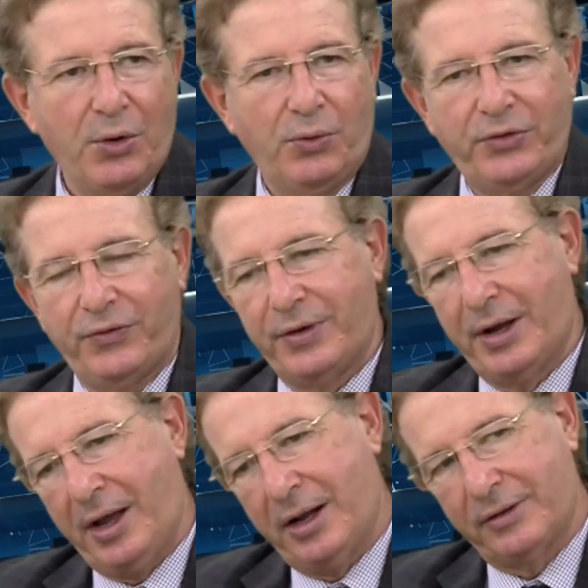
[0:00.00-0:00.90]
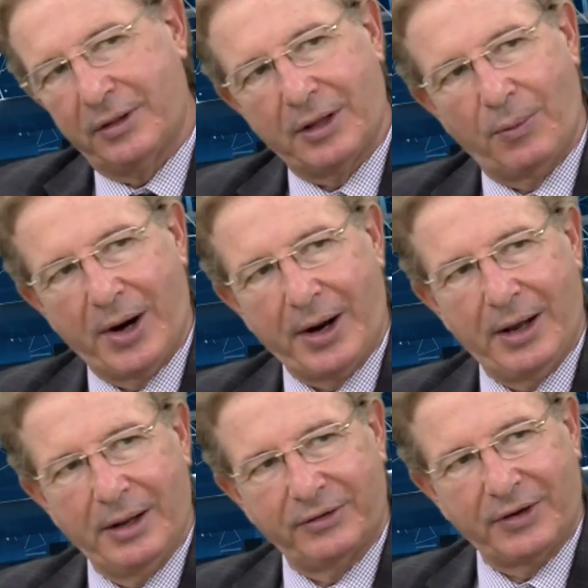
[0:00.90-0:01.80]
وشفنا حالة
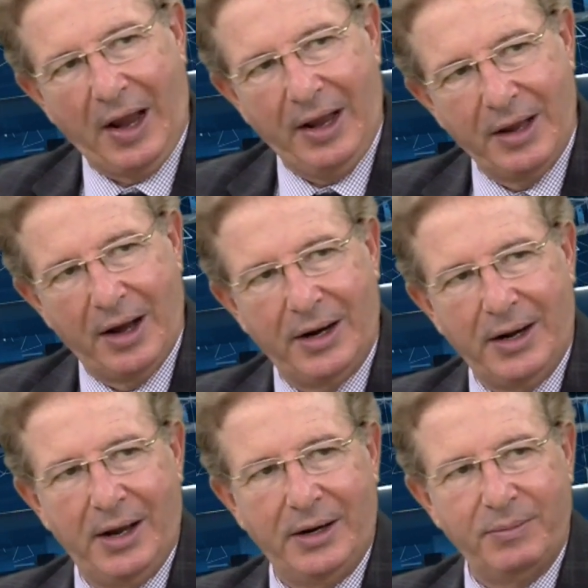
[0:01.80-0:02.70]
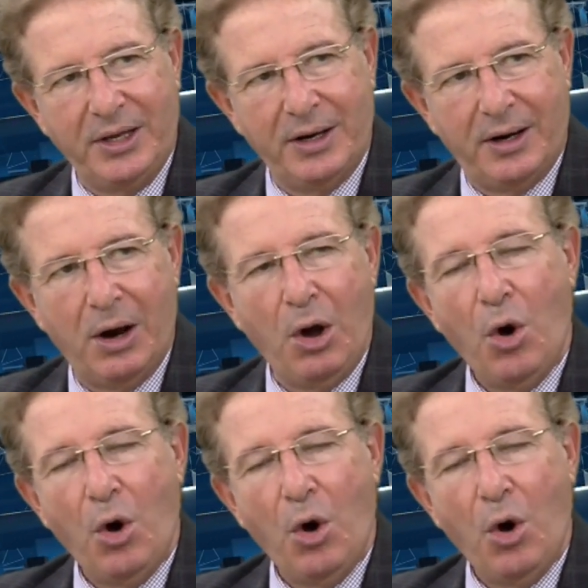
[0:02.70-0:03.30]
الطوارئ الصحية العالمية